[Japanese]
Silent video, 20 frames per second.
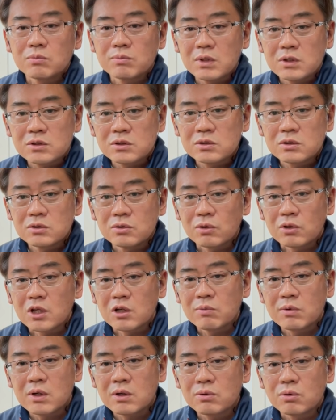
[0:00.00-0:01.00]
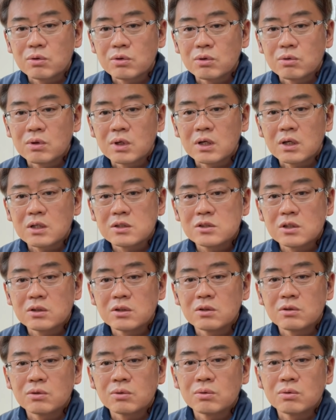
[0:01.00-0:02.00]
います良ければ高評価
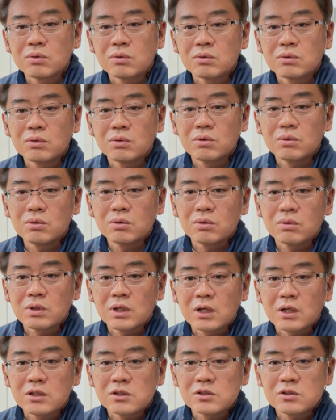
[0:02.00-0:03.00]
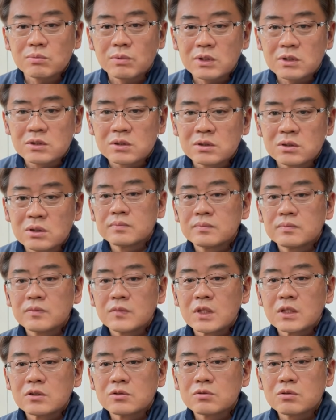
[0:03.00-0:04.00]
チャンネル登録の方をお願いします
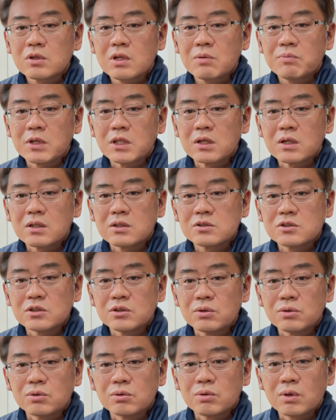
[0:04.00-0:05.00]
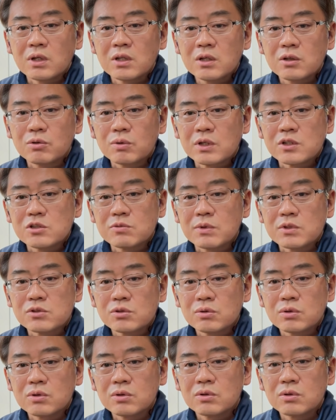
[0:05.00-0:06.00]
それではまた次の動画でお会いしま
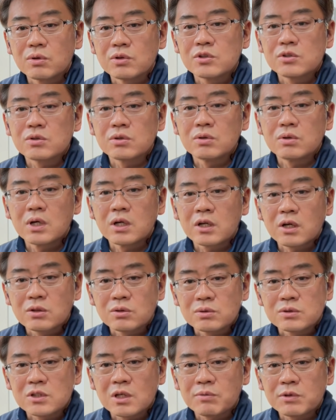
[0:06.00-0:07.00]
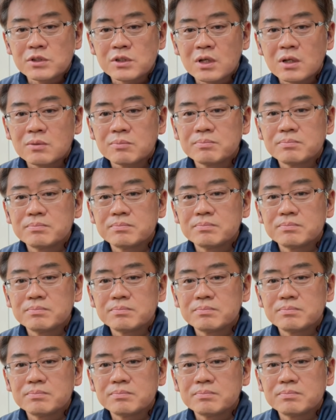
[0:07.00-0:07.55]
しょうご視聴ありがとうございました